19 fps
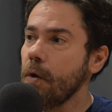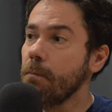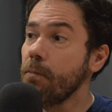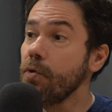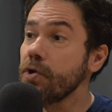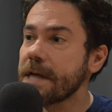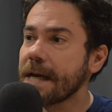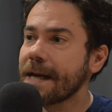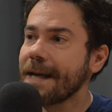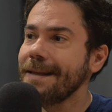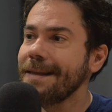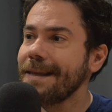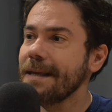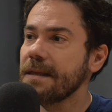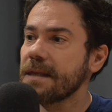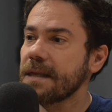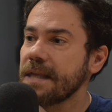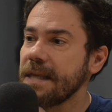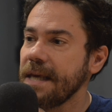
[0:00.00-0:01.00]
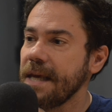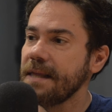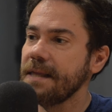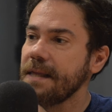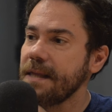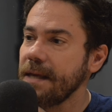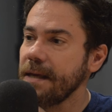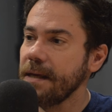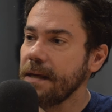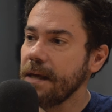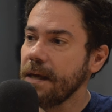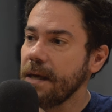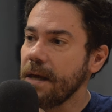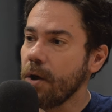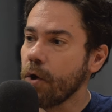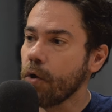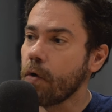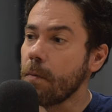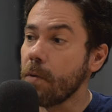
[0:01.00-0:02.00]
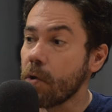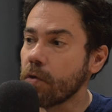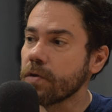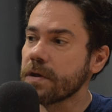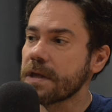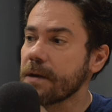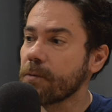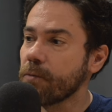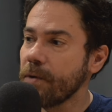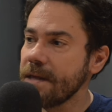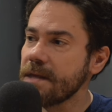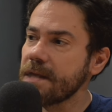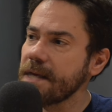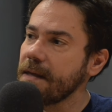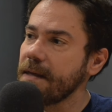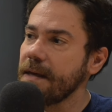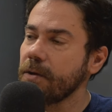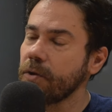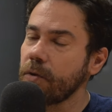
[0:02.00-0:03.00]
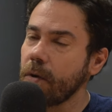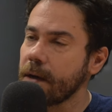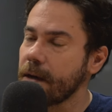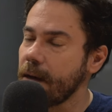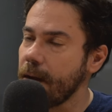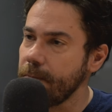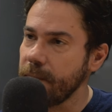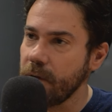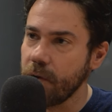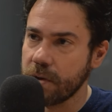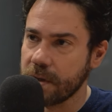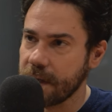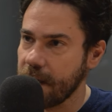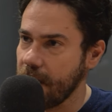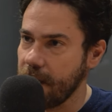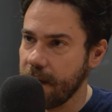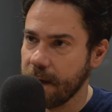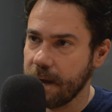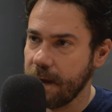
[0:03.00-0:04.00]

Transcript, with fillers: mucha gente siente como consecuencia de estos cambios que,